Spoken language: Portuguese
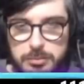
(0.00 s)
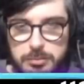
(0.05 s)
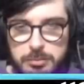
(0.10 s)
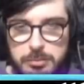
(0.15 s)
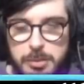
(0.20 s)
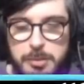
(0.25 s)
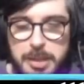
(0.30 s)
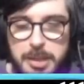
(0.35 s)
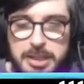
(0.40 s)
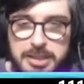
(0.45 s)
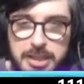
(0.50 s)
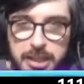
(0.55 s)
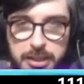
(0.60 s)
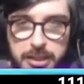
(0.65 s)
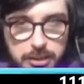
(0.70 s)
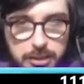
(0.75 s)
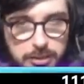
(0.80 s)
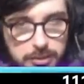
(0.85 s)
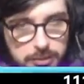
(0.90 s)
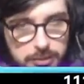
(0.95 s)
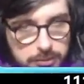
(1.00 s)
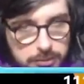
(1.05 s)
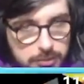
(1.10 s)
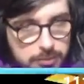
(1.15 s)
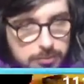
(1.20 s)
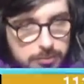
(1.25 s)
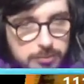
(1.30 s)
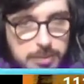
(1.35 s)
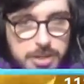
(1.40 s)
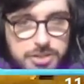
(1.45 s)
Me matei.
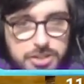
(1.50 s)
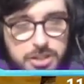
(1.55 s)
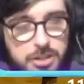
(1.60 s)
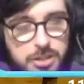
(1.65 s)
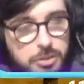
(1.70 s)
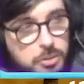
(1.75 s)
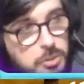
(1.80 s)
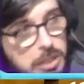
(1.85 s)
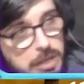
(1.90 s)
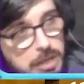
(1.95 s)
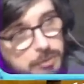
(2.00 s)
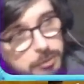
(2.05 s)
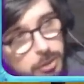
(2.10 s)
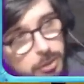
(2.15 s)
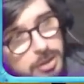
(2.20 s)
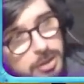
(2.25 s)
Imagina, eu nunca vou.